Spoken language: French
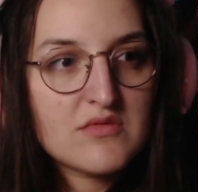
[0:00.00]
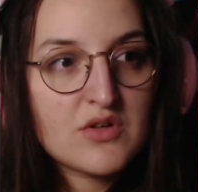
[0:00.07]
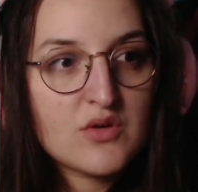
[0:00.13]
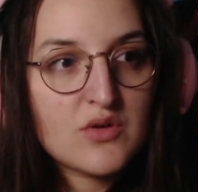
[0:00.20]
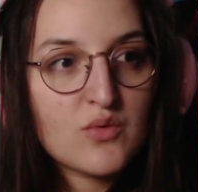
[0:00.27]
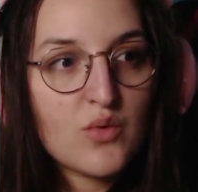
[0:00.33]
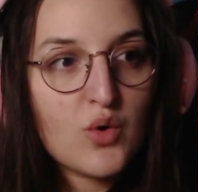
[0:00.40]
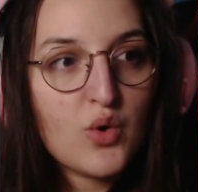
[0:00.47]

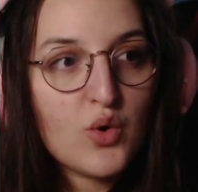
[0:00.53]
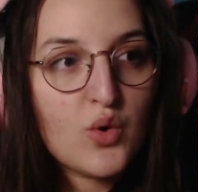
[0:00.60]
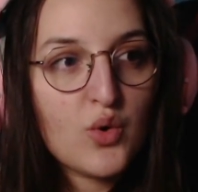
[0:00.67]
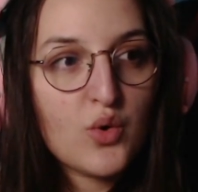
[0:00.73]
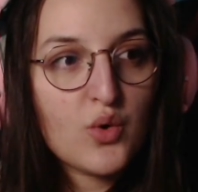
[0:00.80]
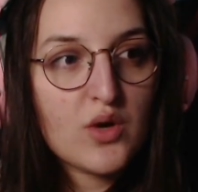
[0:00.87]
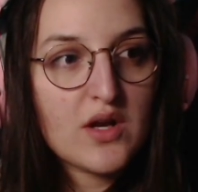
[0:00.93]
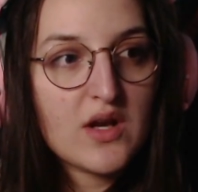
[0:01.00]

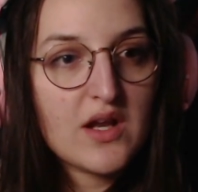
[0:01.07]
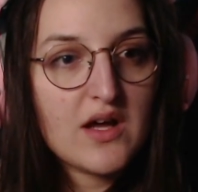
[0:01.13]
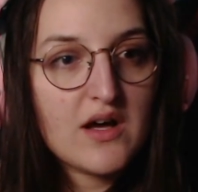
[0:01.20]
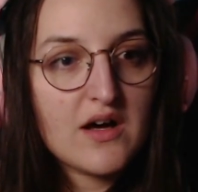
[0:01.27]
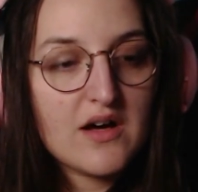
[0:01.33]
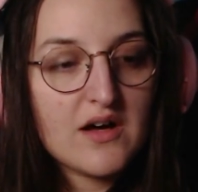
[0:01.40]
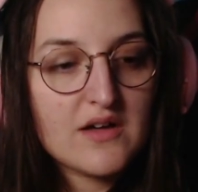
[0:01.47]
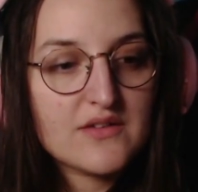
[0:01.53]
Wow,
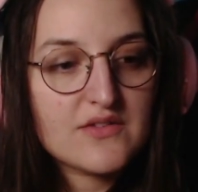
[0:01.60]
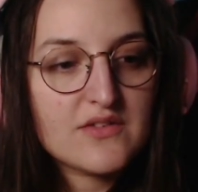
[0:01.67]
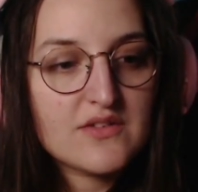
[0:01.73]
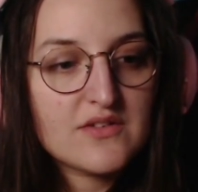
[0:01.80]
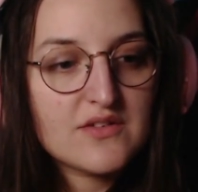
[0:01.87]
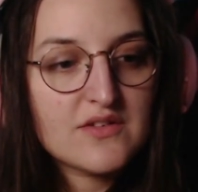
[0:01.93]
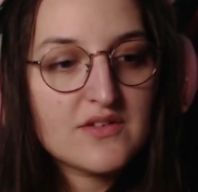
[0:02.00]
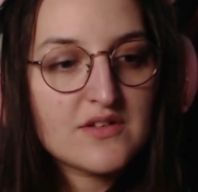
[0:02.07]
classe.
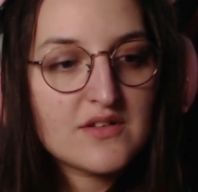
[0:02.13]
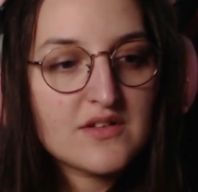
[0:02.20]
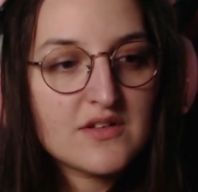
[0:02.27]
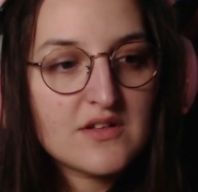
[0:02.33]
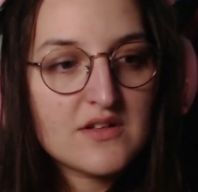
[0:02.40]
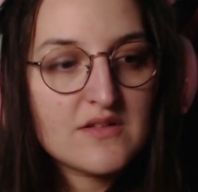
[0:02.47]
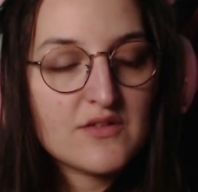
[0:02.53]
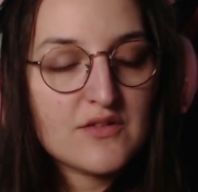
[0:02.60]

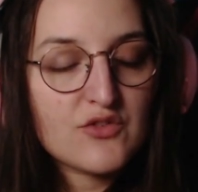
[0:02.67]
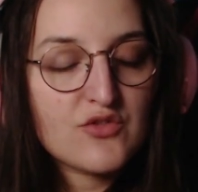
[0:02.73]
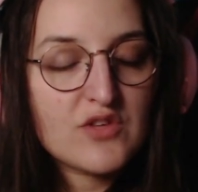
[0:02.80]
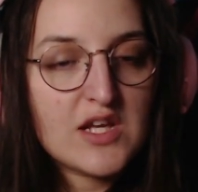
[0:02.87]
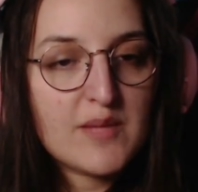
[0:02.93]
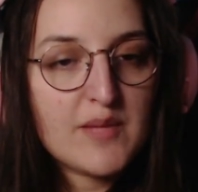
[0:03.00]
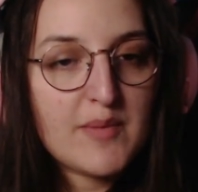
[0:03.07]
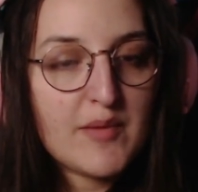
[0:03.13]
De toute façon, il
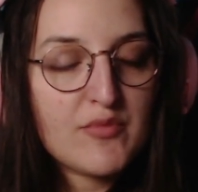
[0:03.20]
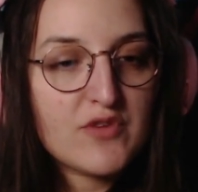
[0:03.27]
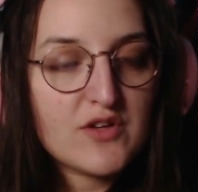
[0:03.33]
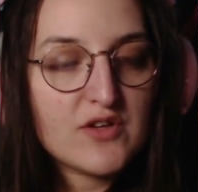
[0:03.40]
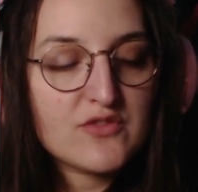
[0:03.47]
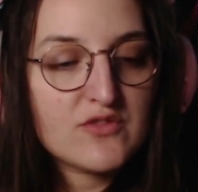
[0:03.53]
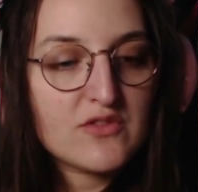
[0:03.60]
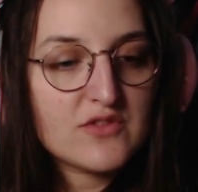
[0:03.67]
allait pas pouvoir
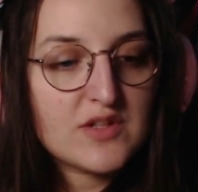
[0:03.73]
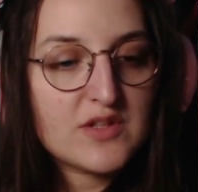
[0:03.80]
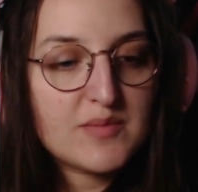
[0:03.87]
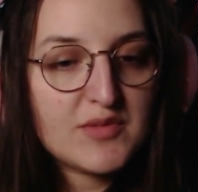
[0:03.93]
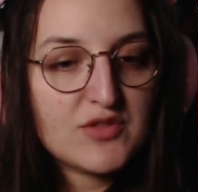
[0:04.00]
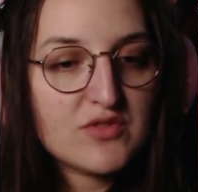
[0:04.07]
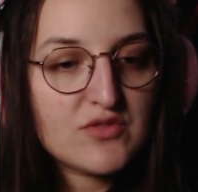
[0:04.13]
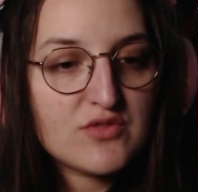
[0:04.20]
s'en
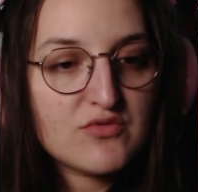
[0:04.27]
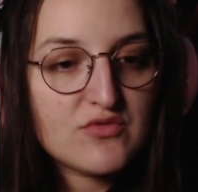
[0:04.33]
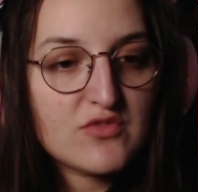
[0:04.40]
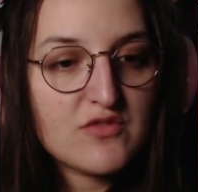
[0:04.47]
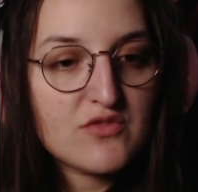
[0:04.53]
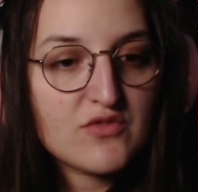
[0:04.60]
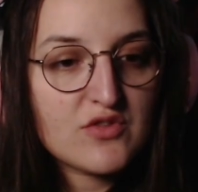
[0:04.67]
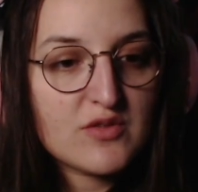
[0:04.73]
dépatouiller tout seul
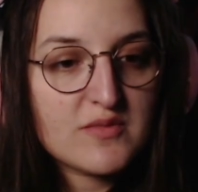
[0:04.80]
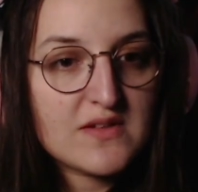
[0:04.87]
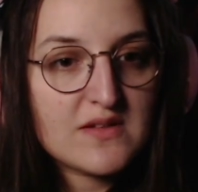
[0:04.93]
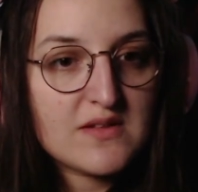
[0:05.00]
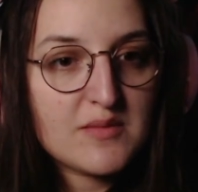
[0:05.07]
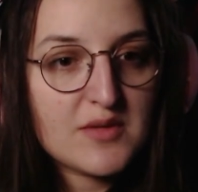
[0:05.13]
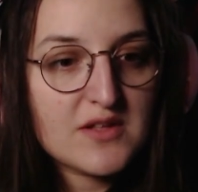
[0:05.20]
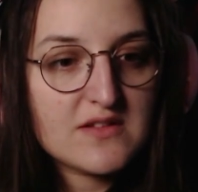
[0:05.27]
vu comme c'était
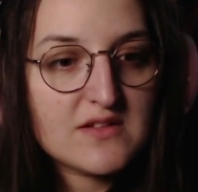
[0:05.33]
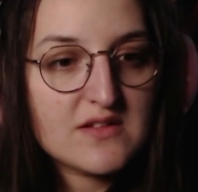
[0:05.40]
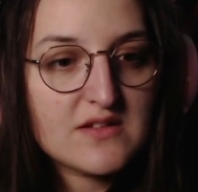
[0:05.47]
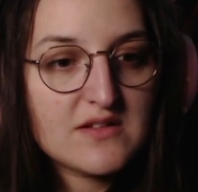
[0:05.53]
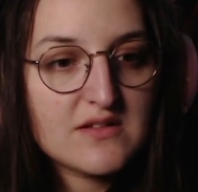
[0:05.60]
parti.